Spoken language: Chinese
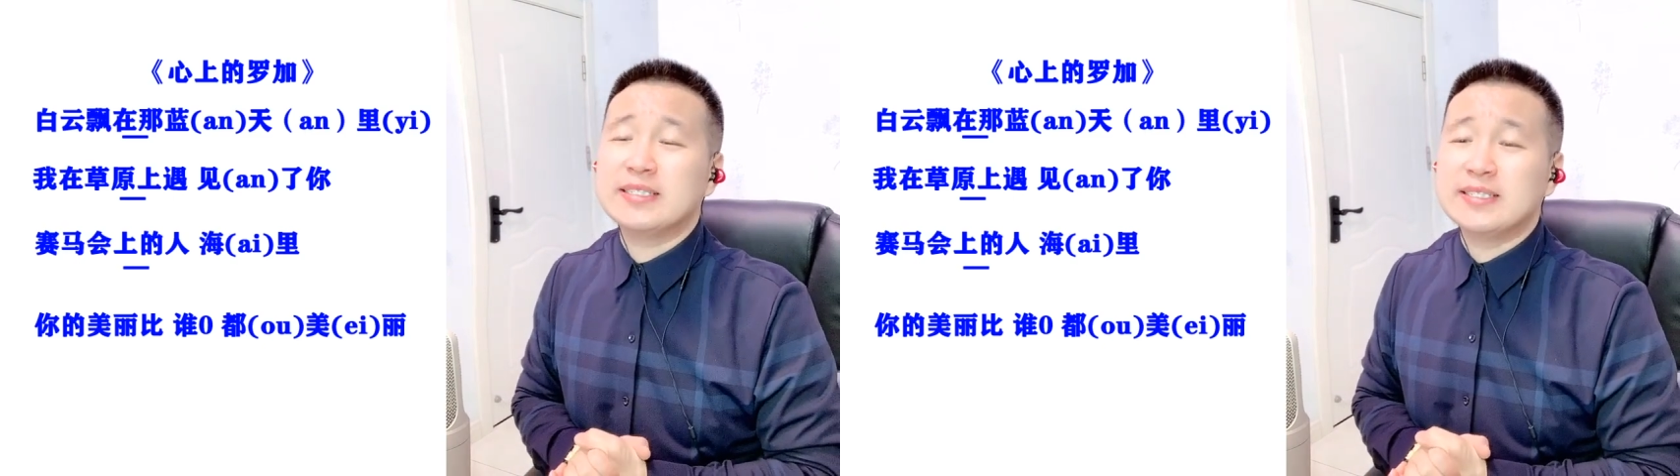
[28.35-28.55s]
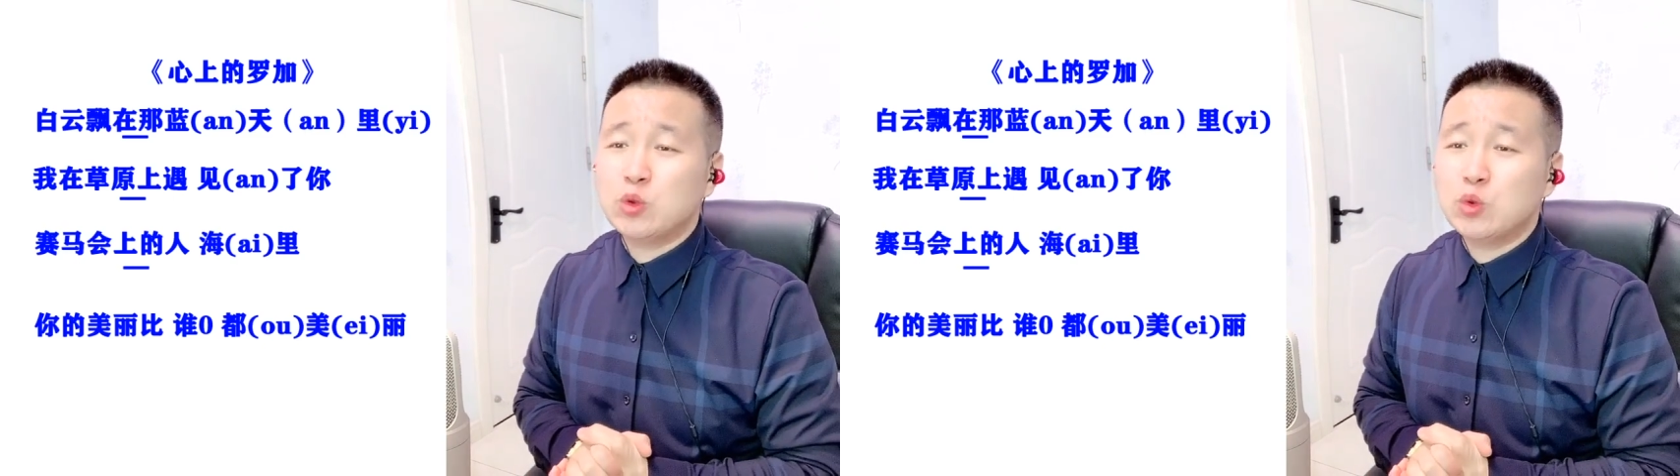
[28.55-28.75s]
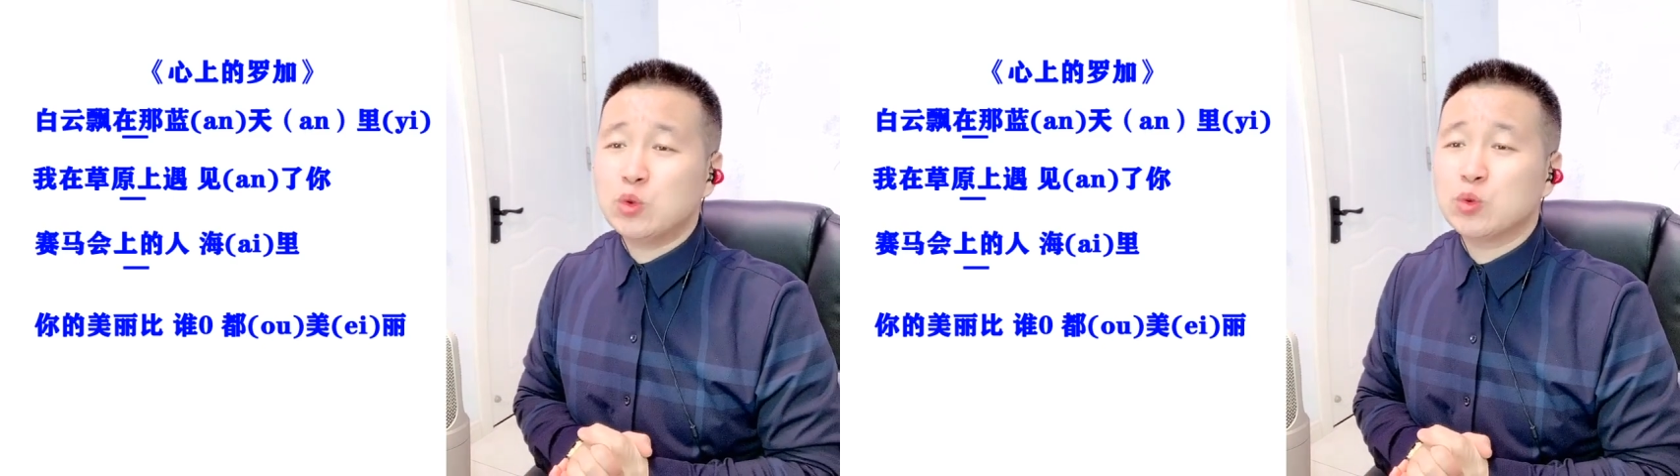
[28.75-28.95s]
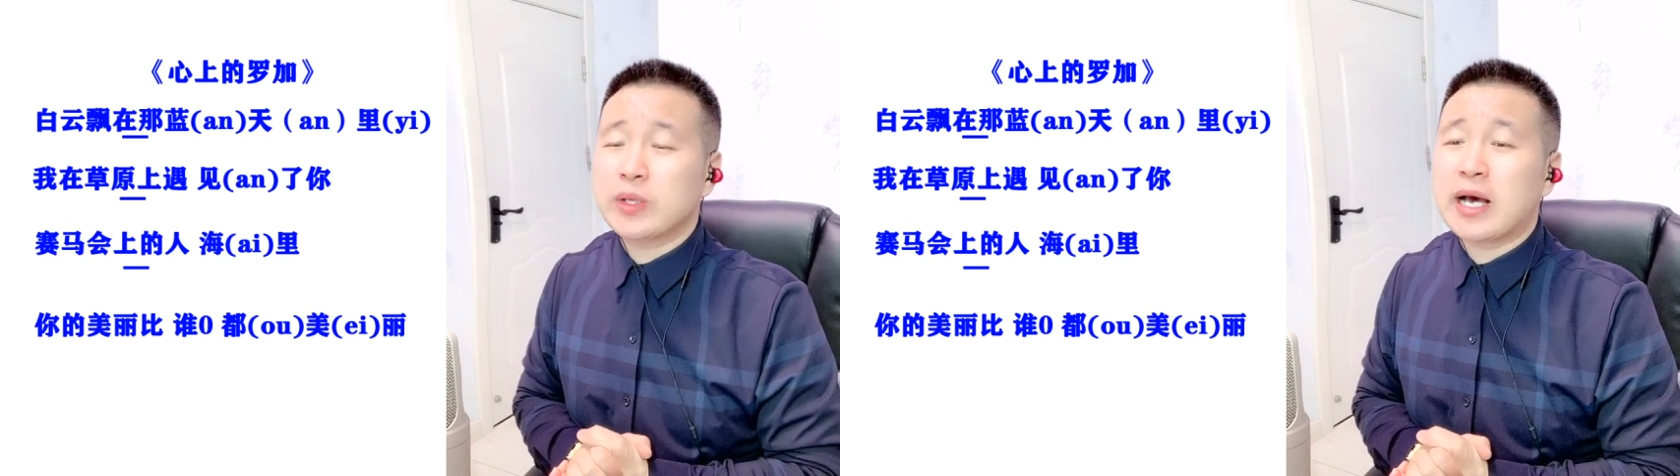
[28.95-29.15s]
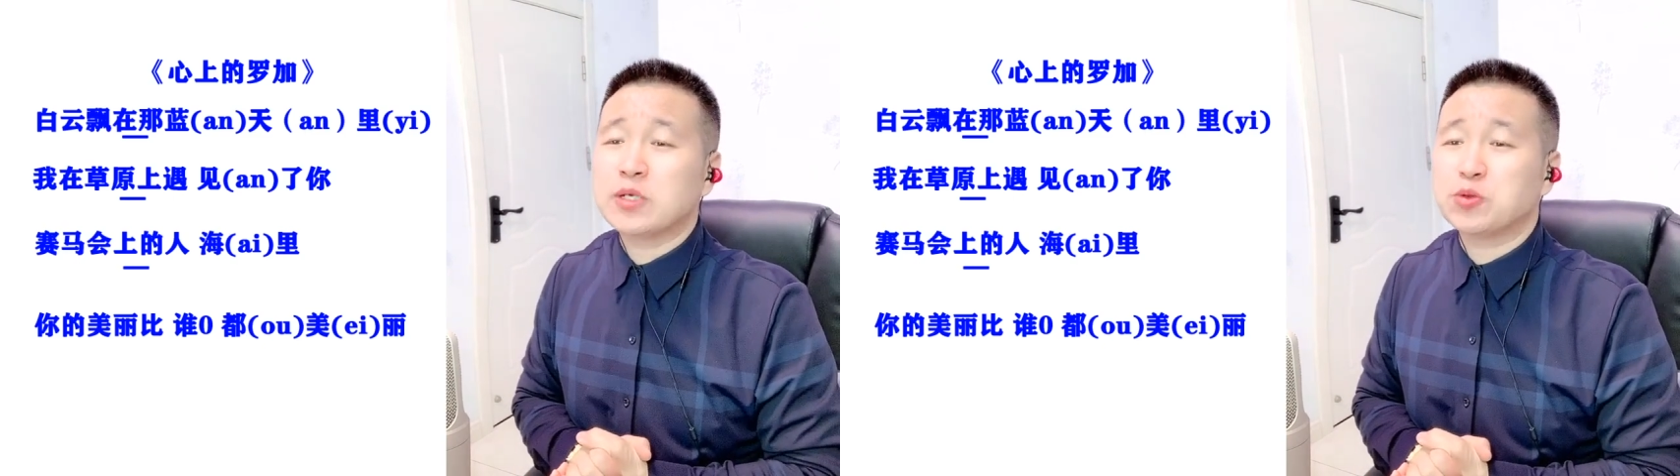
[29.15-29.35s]
一句一句
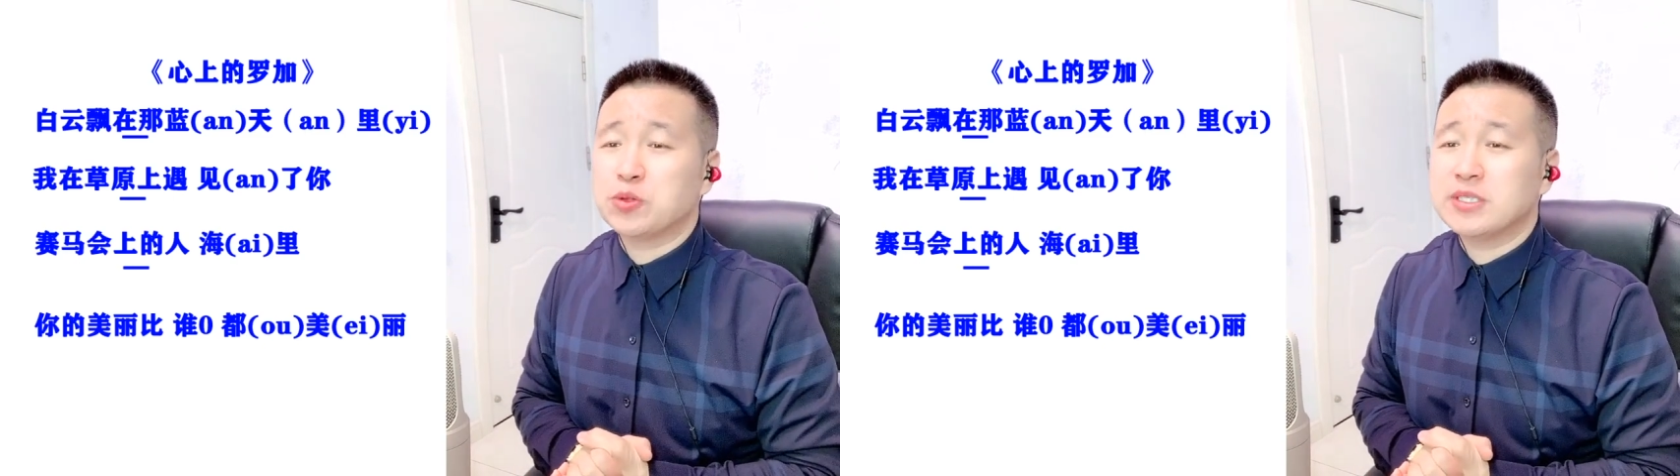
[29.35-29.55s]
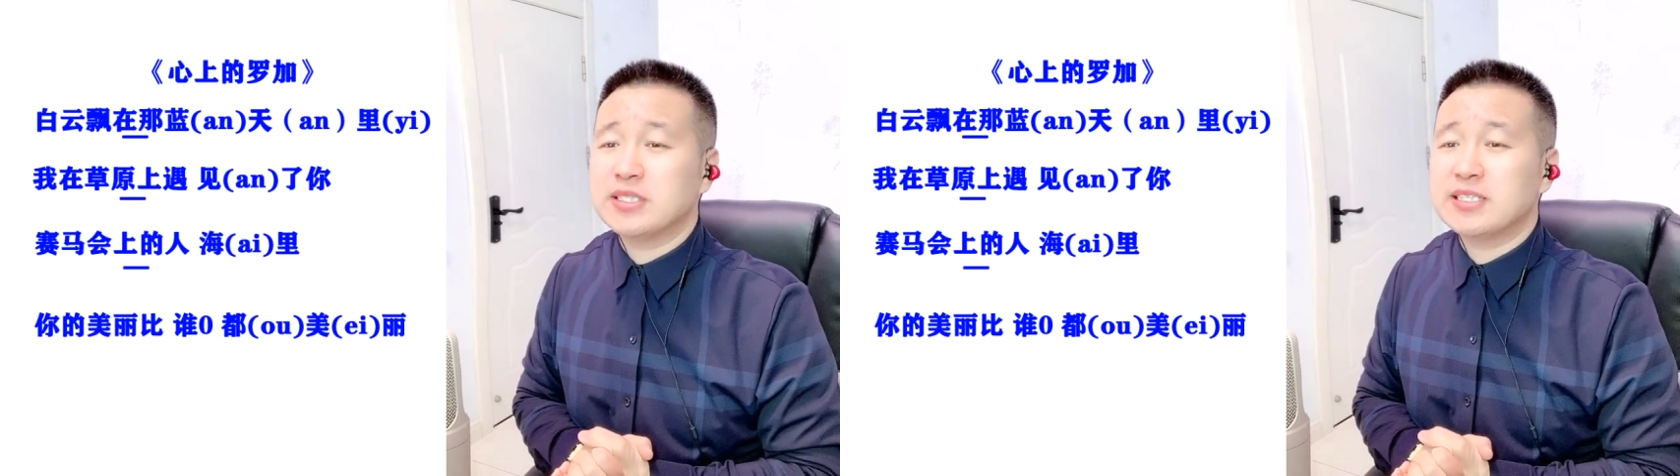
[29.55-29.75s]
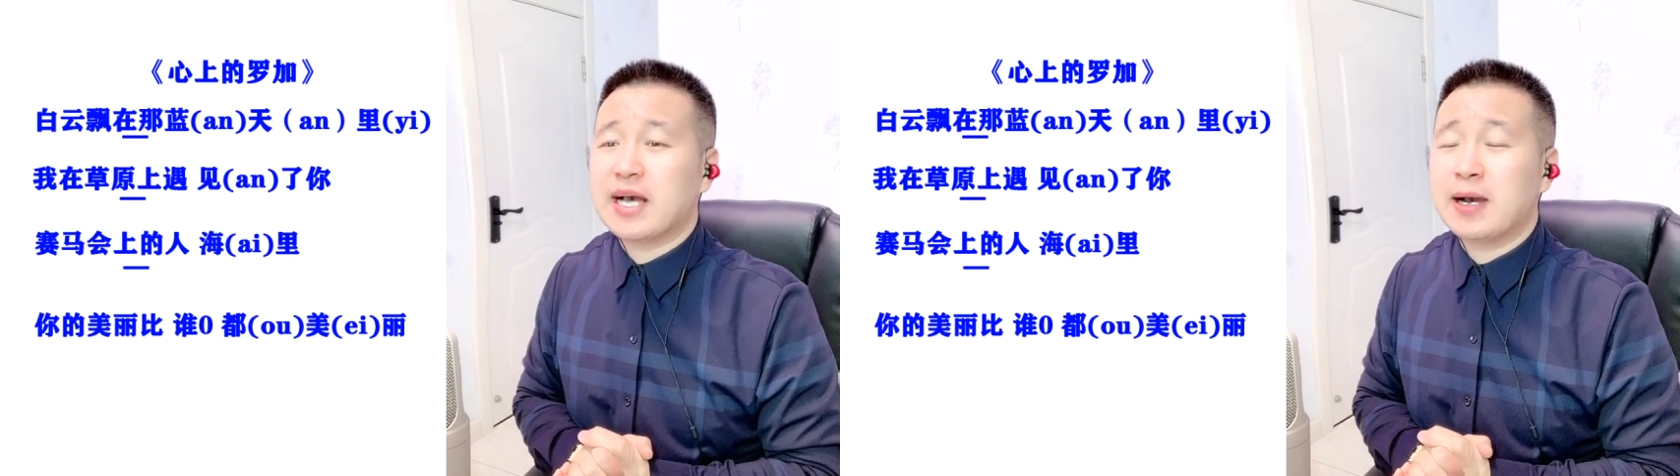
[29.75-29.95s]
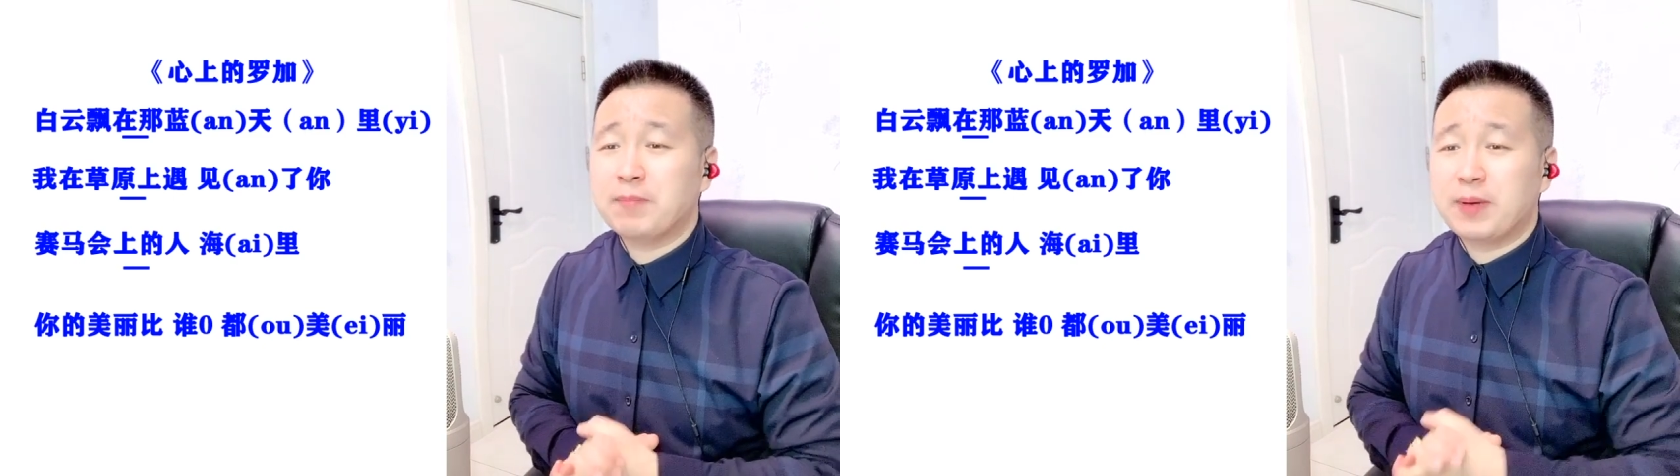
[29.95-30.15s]
的学习一下，